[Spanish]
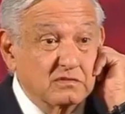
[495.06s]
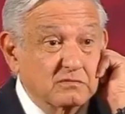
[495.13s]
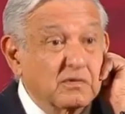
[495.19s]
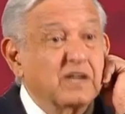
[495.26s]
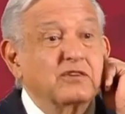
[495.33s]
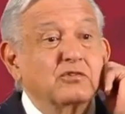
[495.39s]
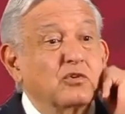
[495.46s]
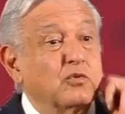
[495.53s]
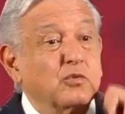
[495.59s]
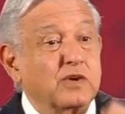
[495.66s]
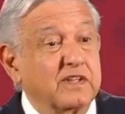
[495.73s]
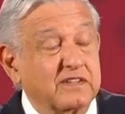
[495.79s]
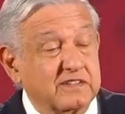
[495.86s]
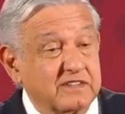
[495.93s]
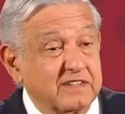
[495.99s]
Bueno, lo voy
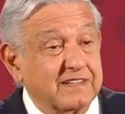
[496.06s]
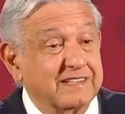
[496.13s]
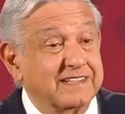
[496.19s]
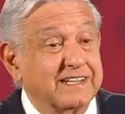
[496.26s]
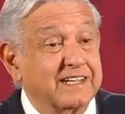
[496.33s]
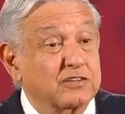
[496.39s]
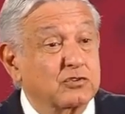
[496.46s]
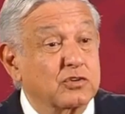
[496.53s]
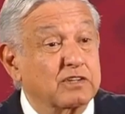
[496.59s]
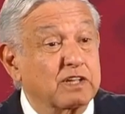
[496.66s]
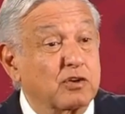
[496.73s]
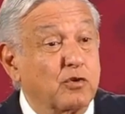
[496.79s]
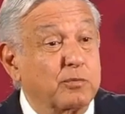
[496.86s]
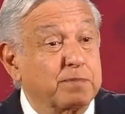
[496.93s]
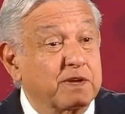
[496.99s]
a decir, el director
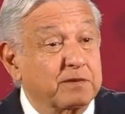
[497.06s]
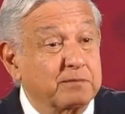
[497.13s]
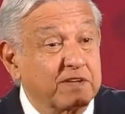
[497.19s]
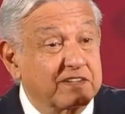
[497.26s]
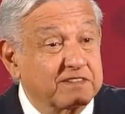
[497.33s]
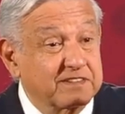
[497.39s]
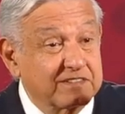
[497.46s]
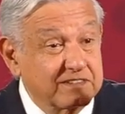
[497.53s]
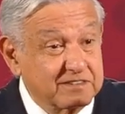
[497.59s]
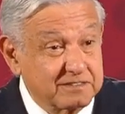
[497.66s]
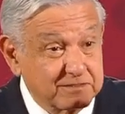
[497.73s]
de Coparmex